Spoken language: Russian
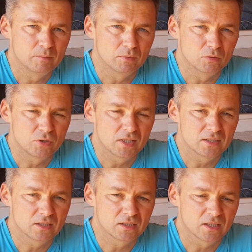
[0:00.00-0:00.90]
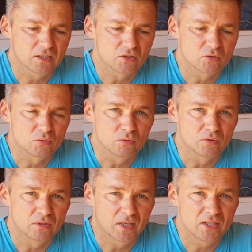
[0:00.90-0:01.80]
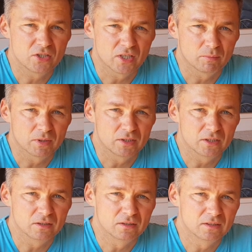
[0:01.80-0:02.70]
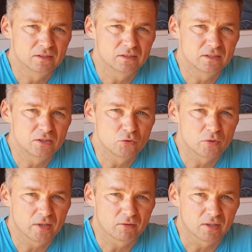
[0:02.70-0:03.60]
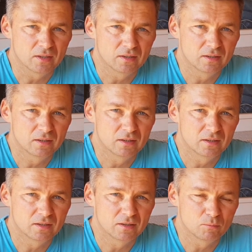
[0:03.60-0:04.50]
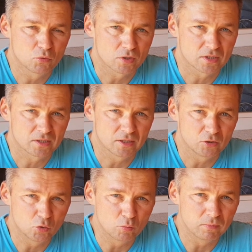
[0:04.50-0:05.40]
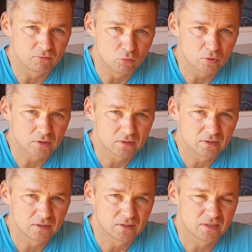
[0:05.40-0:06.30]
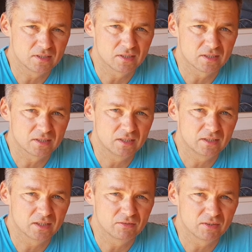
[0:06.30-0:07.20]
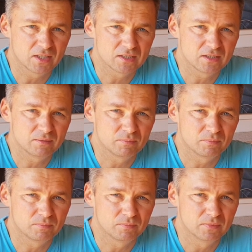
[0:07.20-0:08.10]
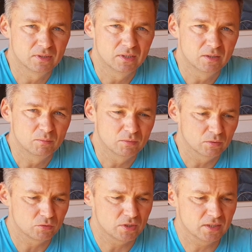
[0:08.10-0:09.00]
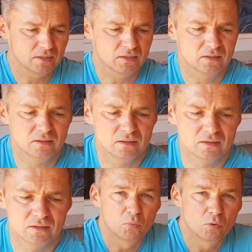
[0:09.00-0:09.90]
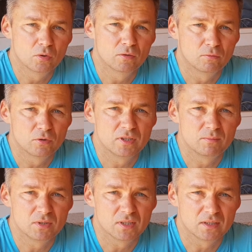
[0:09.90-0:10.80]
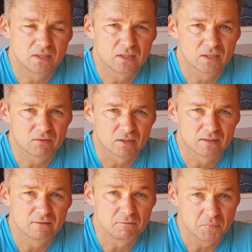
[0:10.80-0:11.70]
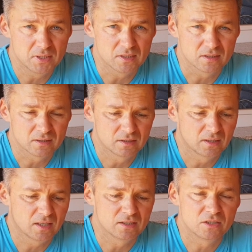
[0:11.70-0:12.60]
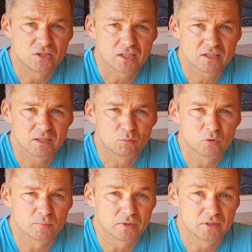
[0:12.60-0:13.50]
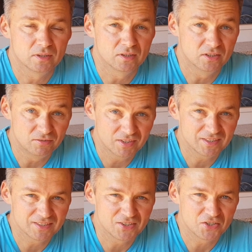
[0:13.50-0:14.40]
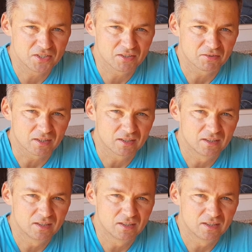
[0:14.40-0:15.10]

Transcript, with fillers: Получается так, что раньше я платил 1000 евро, можно сказать, грубо в год, если разделить на 12, получается по 83 евро в месяц. А сейчас я буду платить 2000 евро.